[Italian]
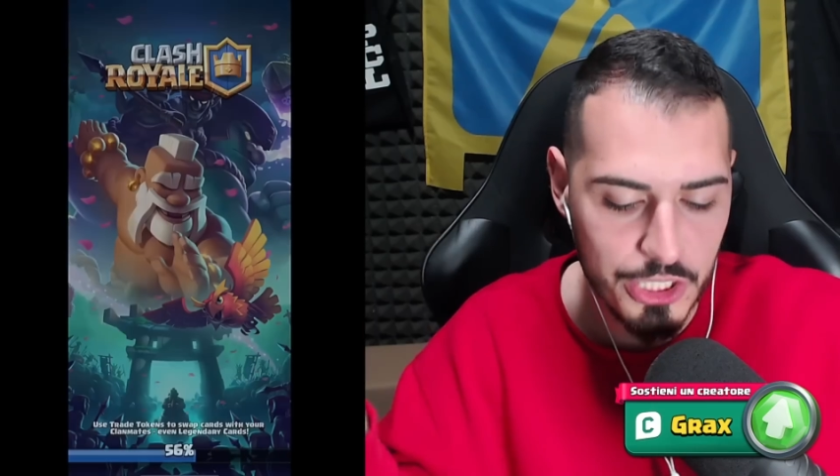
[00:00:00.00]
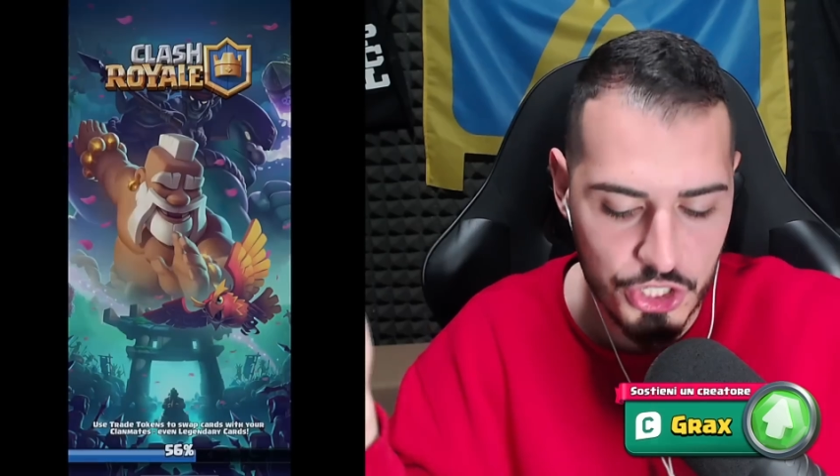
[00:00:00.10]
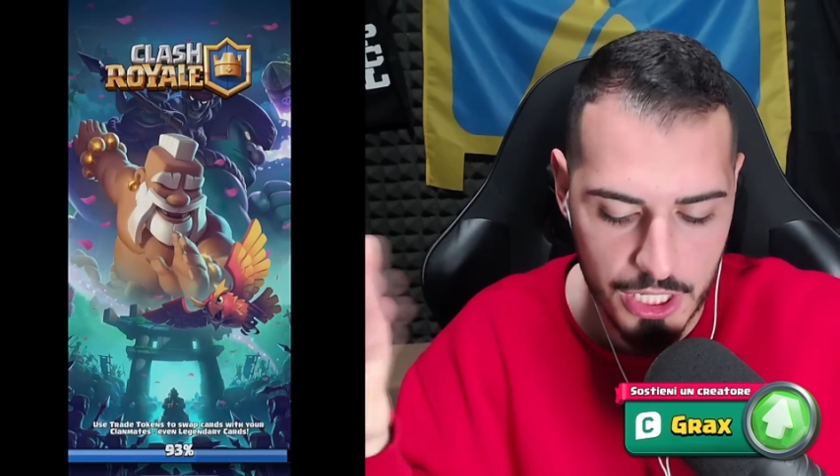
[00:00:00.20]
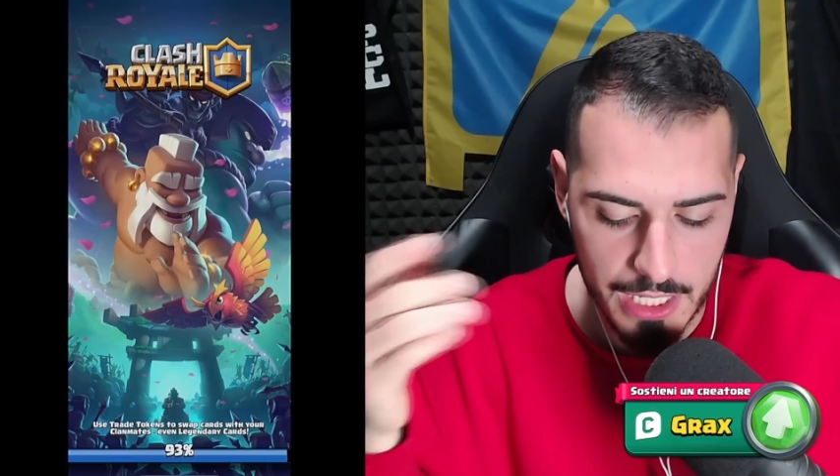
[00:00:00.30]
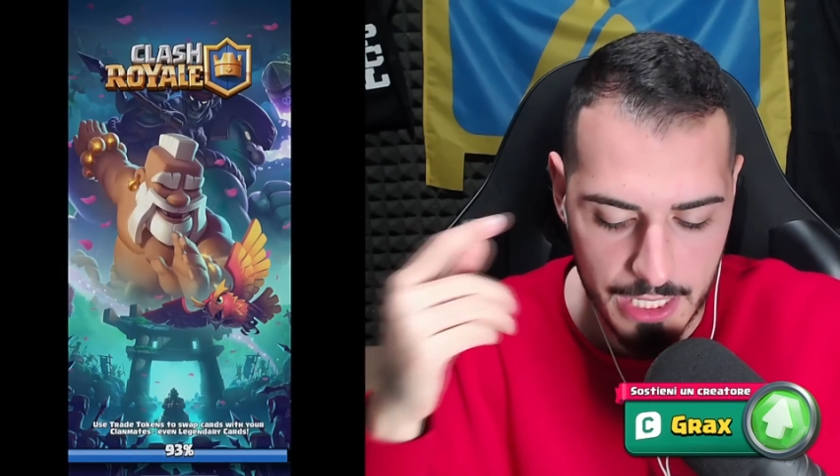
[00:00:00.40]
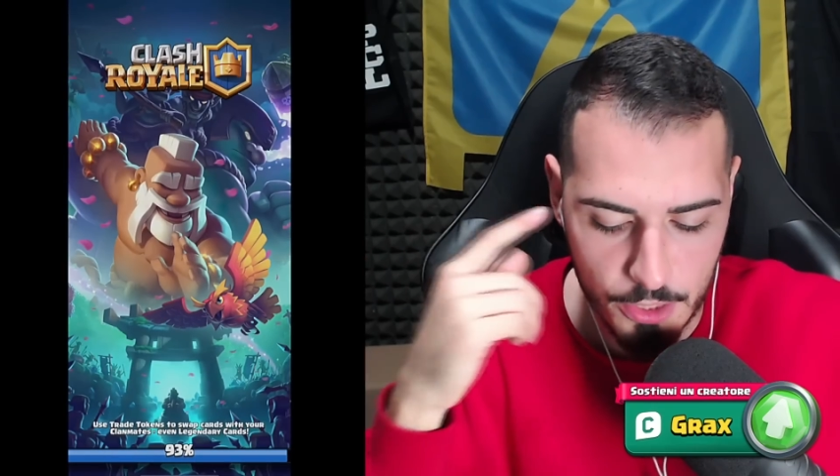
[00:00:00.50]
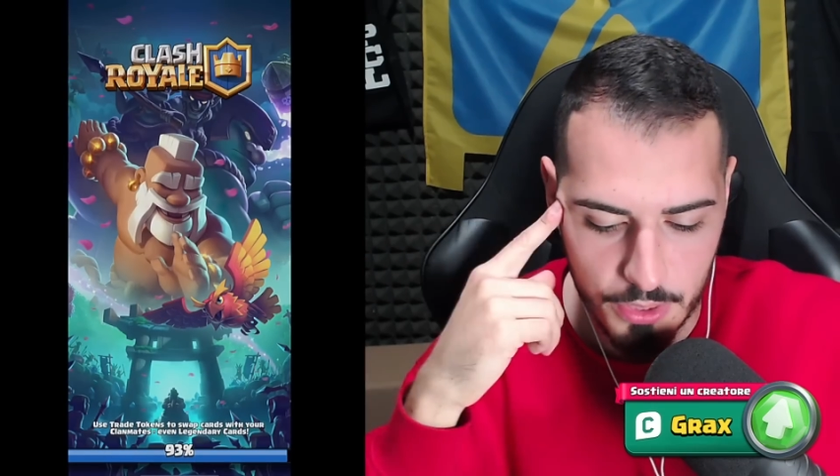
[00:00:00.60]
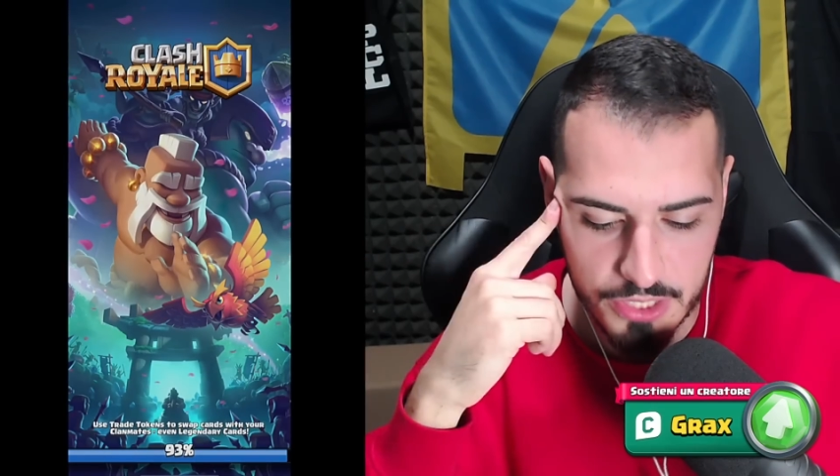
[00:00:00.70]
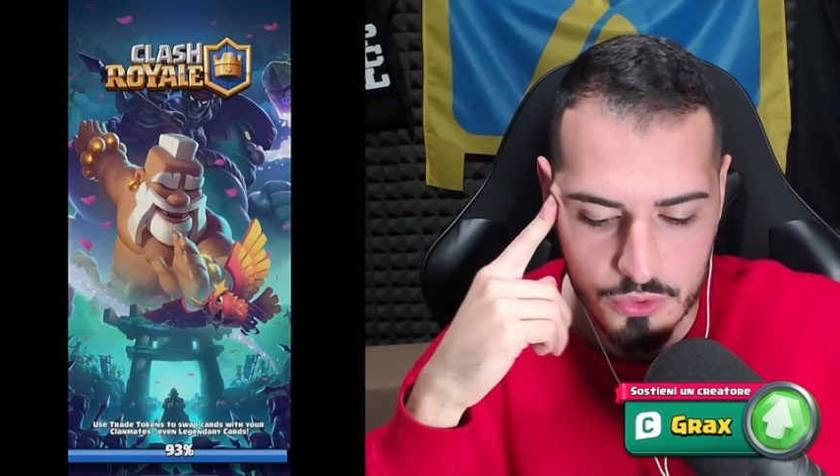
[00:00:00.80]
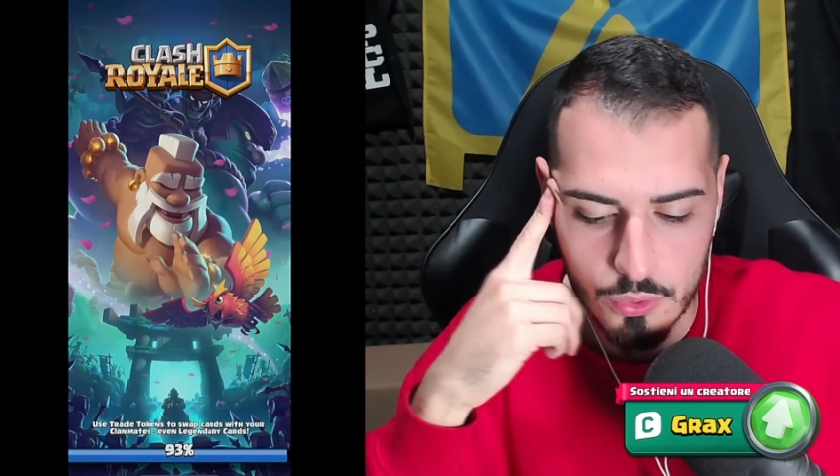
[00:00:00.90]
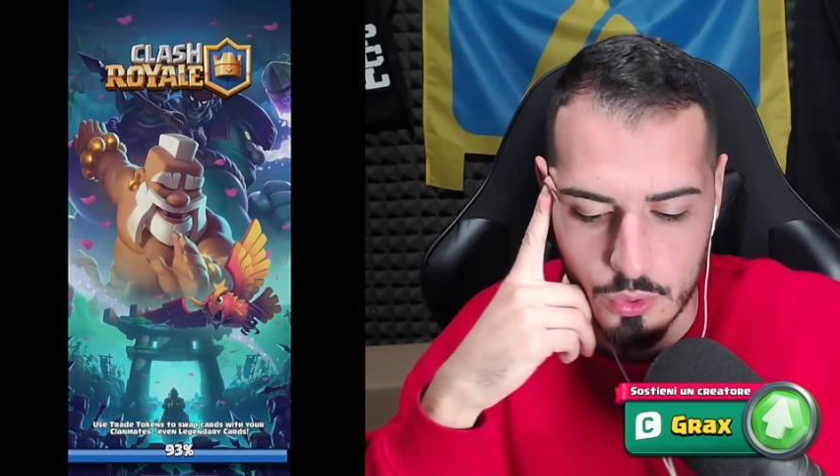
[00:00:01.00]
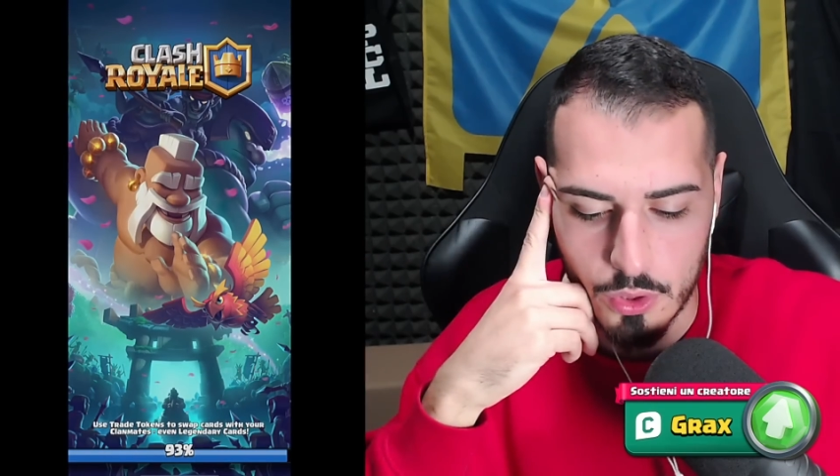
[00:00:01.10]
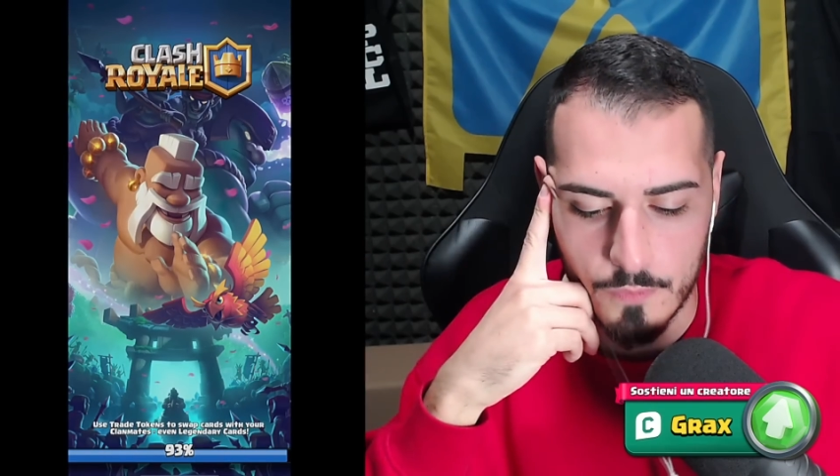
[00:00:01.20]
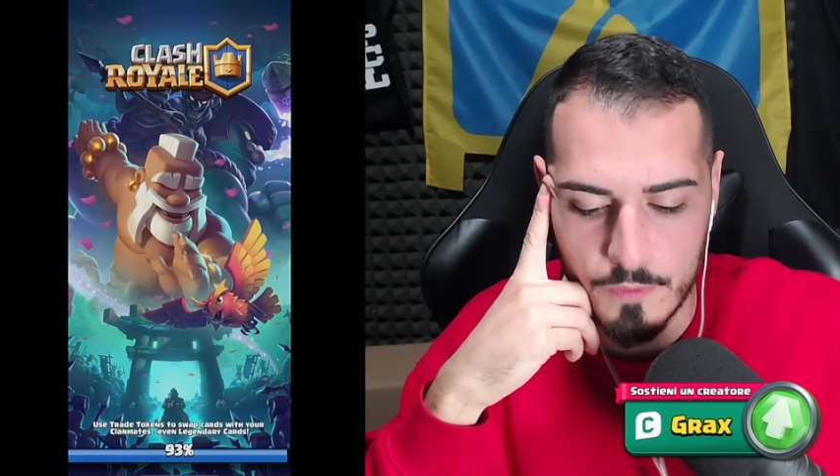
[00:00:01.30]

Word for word: chilling più assoluto.